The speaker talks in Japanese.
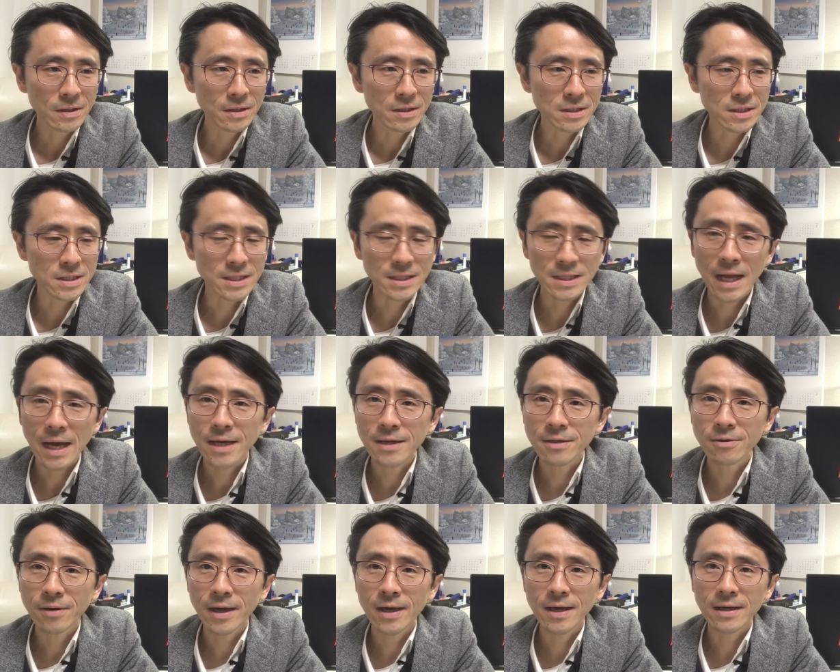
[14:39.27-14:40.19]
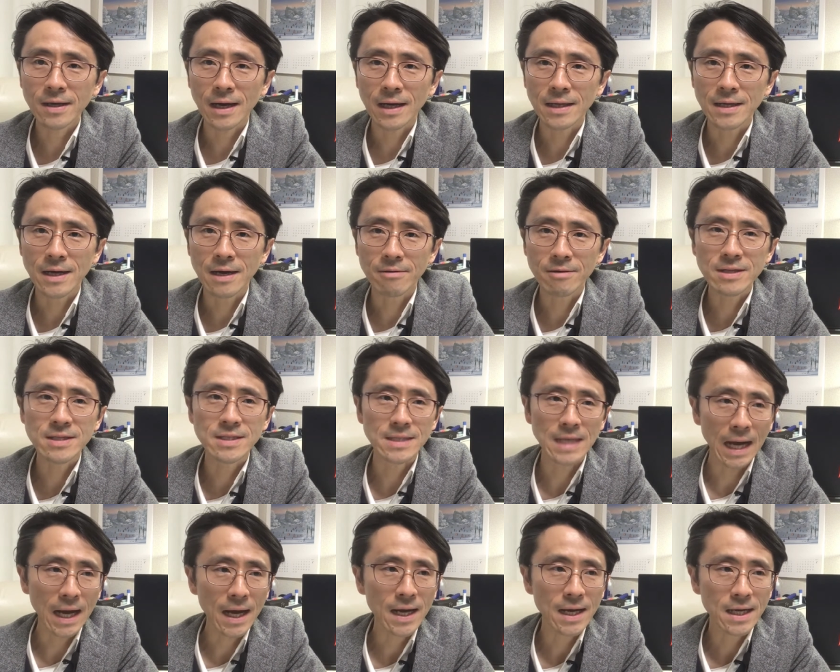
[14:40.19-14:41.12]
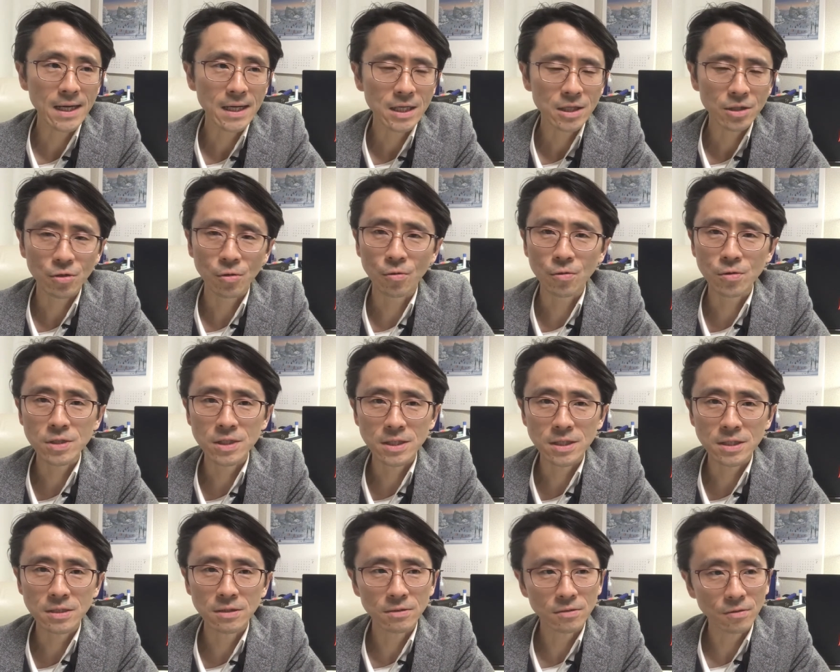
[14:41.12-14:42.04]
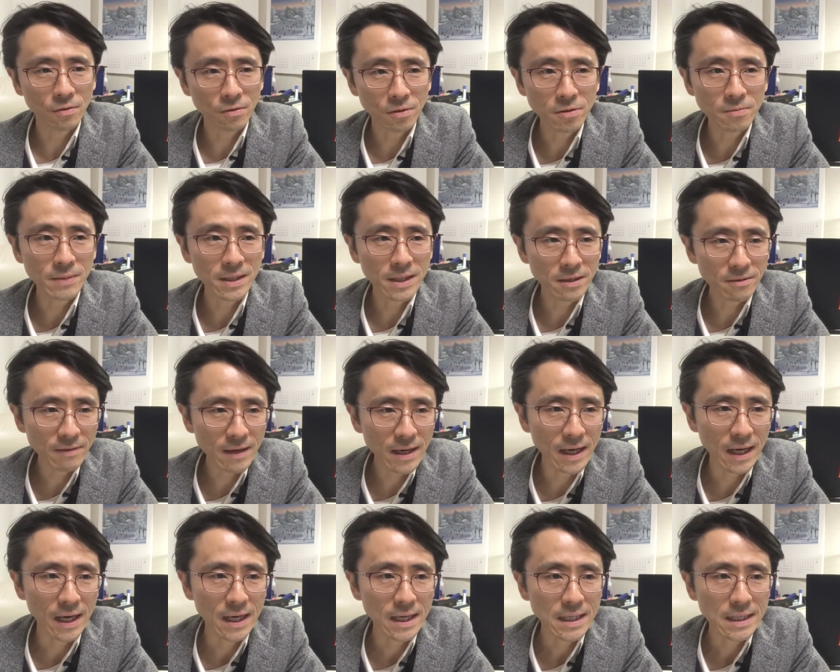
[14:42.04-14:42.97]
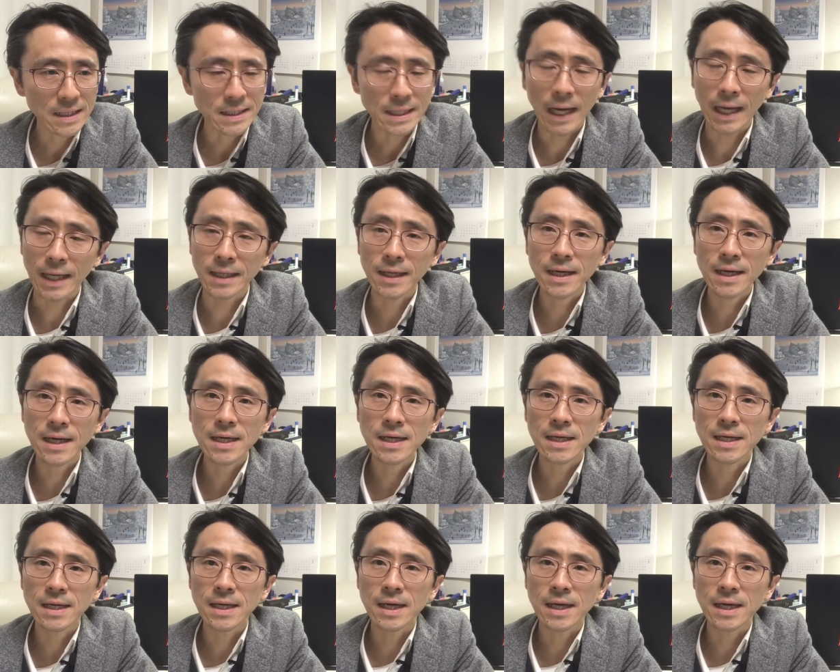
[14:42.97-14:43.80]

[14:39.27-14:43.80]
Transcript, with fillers: 時代の変化に合わせた投資っていうところまではなかなか、